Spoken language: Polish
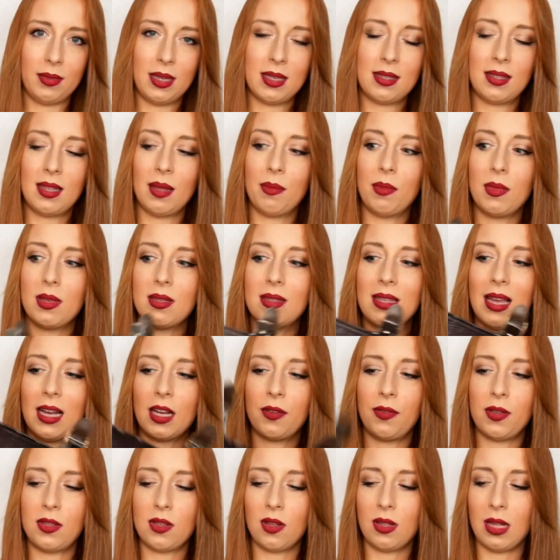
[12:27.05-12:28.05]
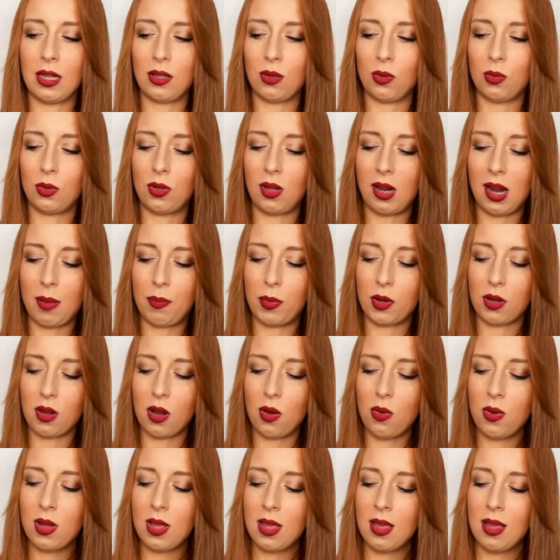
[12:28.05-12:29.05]
Jestem zachwycona tą
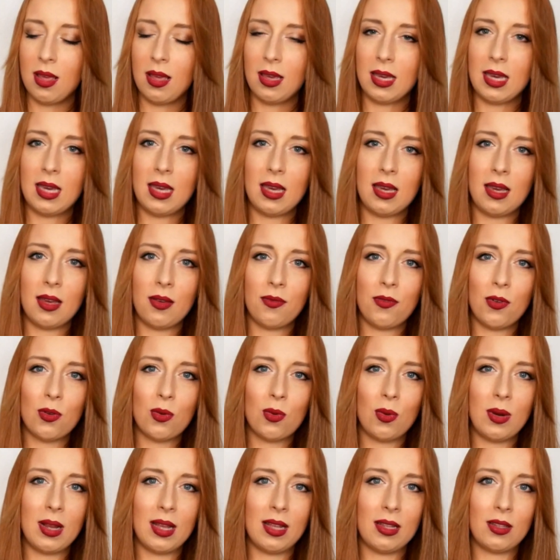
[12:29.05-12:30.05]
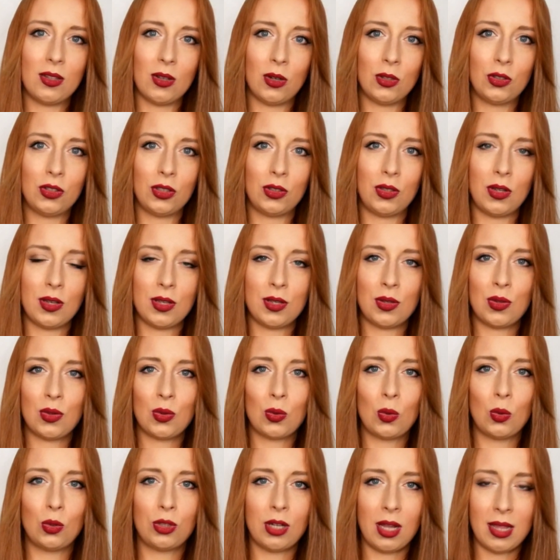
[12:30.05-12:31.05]
torebką i w ogóle to, że to jest
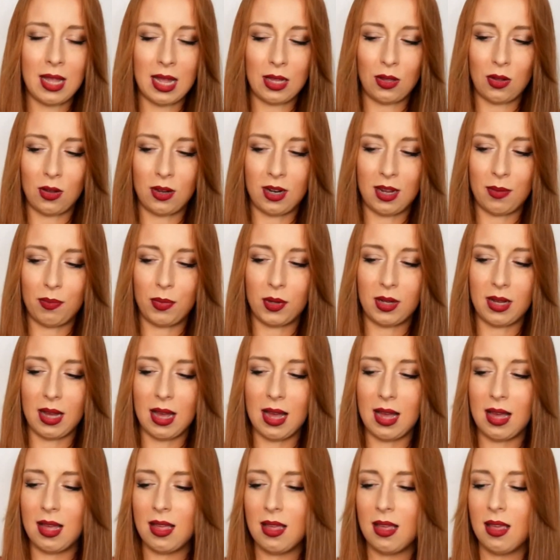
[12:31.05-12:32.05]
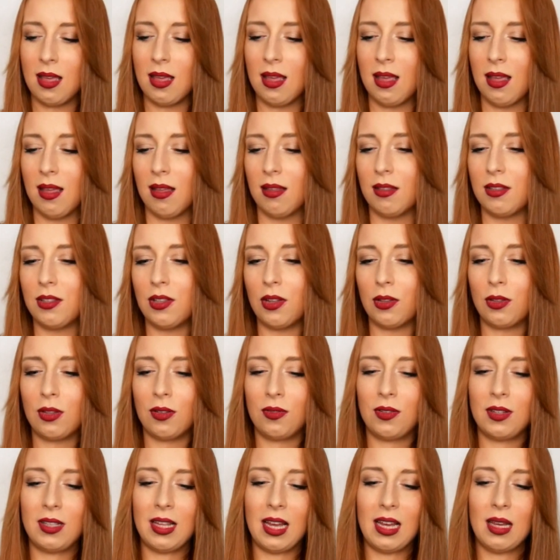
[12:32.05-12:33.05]
skórzana torebka, no to
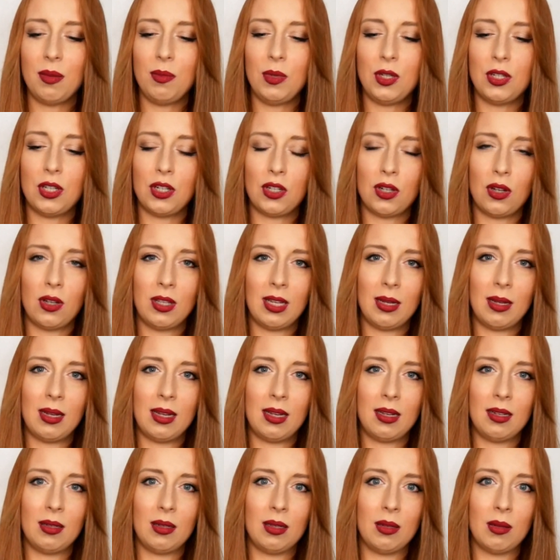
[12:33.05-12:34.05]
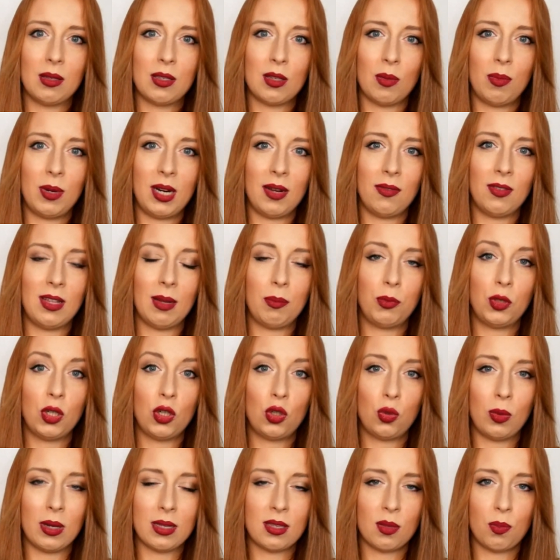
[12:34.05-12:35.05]
wydaje mi się, że ona y, co prawda
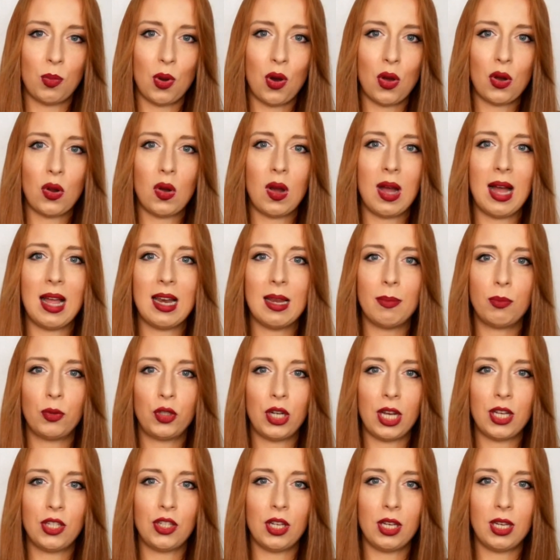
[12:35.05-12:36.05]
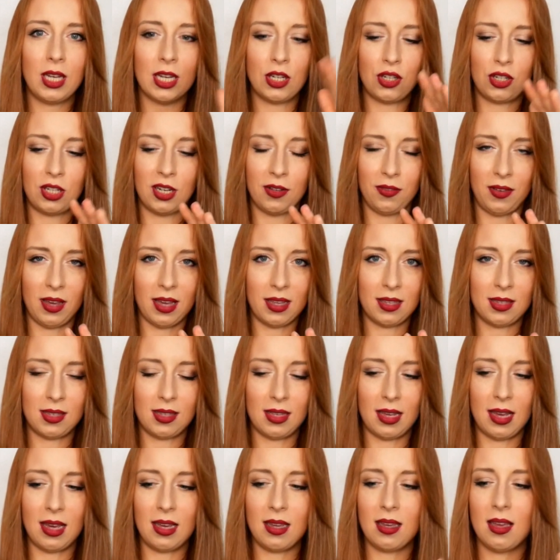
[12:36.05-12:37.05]
przeszła sporo, ale przejdzie jeszcze
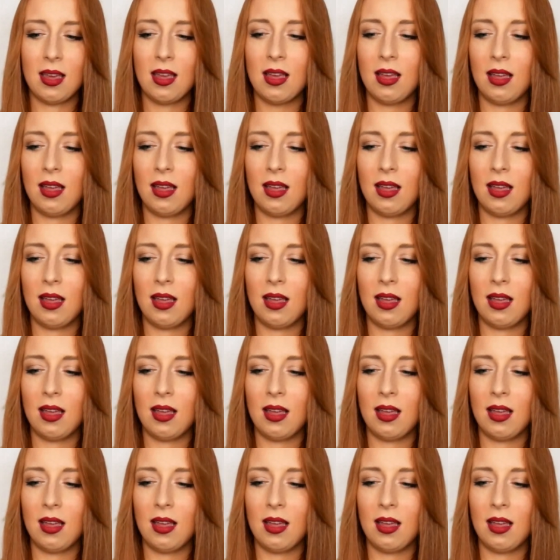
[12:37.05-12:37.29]
więcej.